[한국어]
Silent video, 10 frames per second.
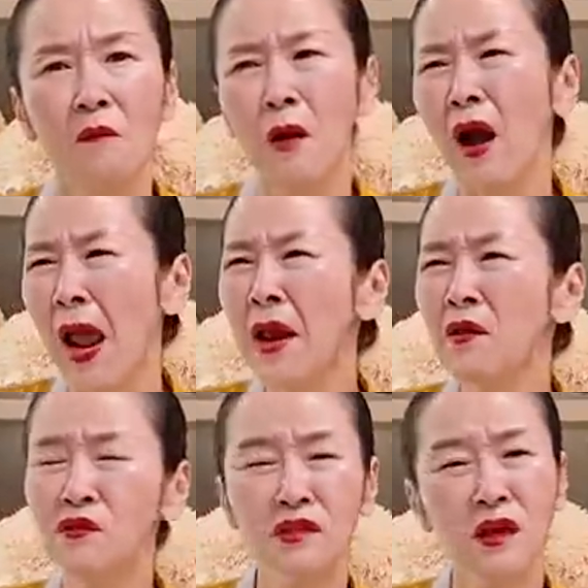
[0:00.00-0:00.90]
막
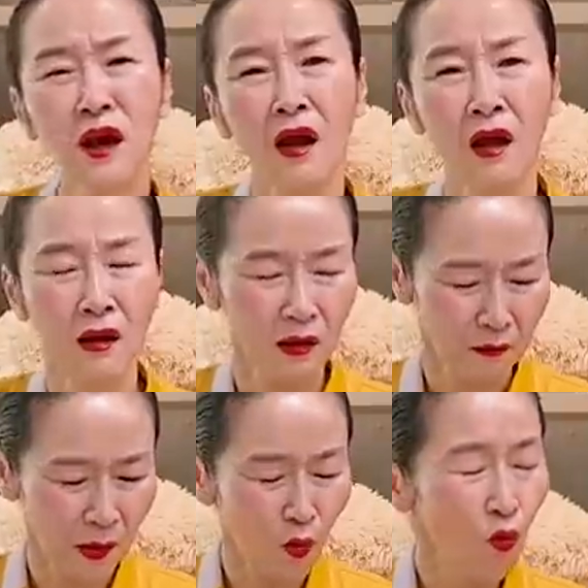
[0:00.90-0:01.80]
에너지가
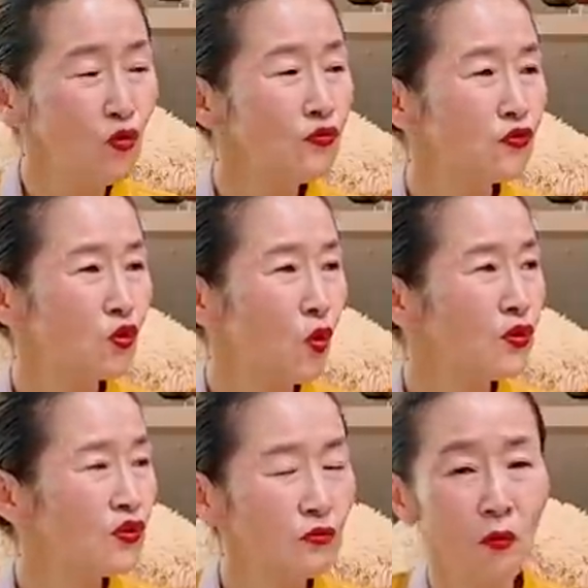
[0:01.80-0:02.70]
막 온
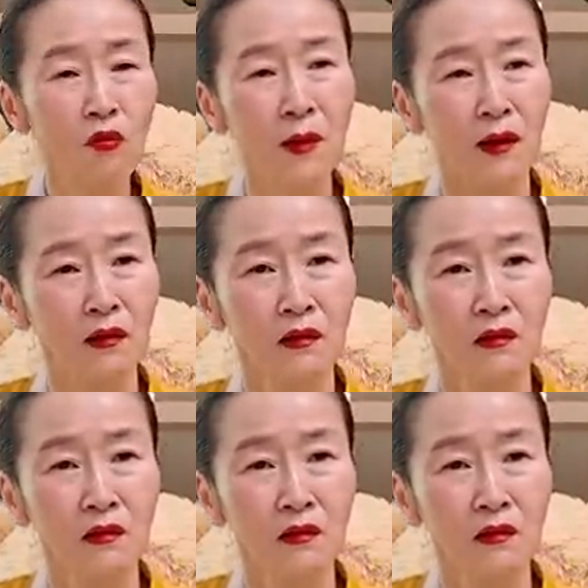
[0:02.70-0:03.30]
손이고 뭐고 막